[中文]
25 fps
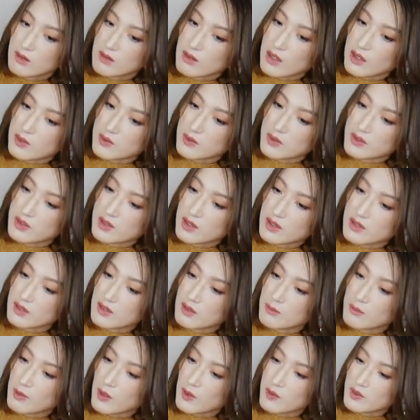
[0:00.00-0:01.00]
感觉这一
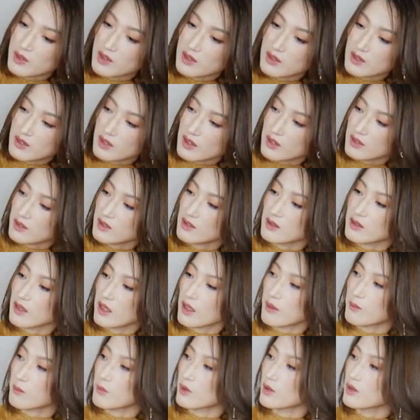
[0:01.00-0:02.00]
件毛衣应该挺
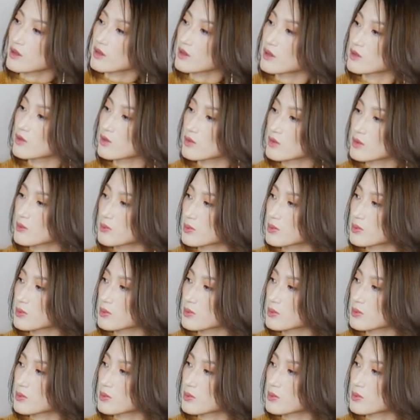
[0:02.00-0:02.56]
耐磨的，就是